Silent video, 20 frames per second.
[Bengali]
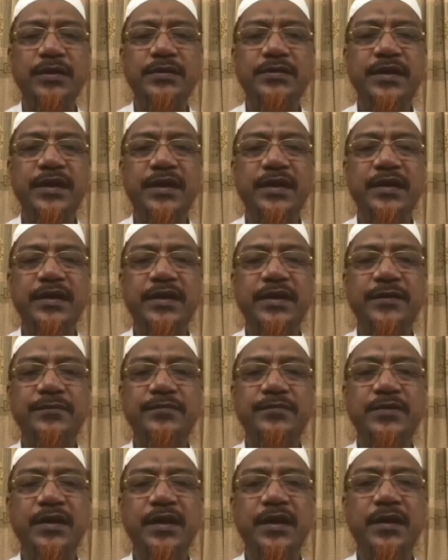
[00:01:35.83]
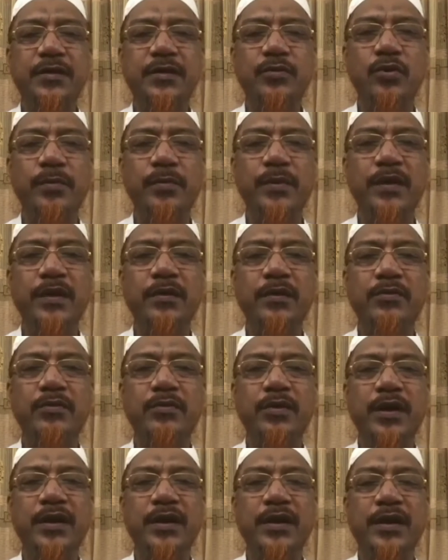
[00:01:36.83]
সেখানে হিপসখানা খুলবে
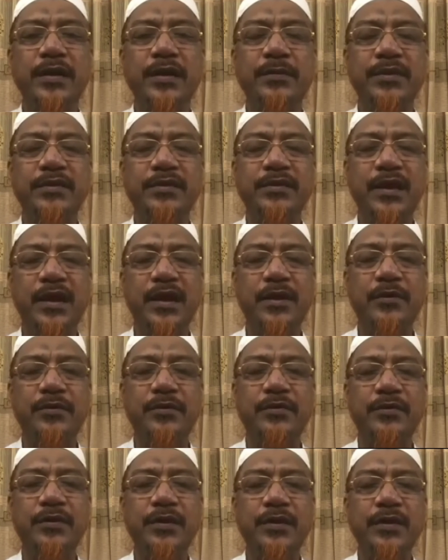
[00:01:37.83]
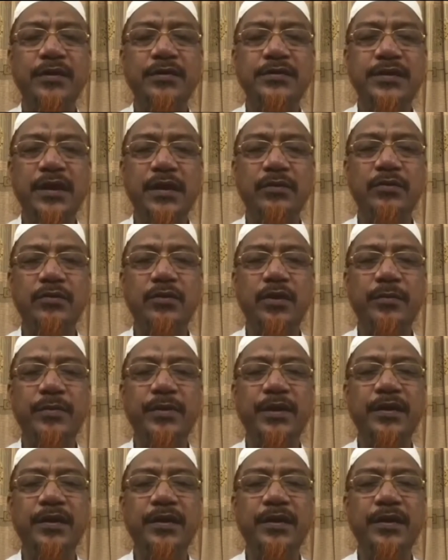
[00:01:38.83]
কোরআনে করিমের তেলাওত চালু হবে